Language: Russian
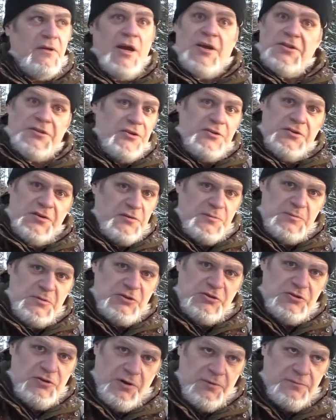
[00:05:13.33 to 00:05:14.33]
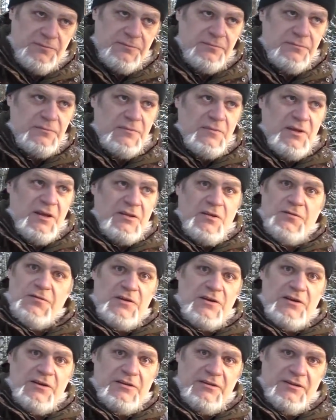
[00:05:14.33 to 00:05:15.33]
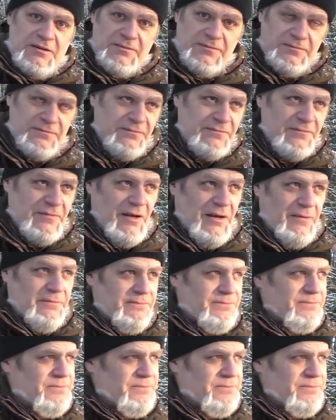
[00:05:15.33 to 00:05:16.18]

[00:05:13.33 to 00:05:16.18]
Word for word: это не смешно. Это выгодно. Да.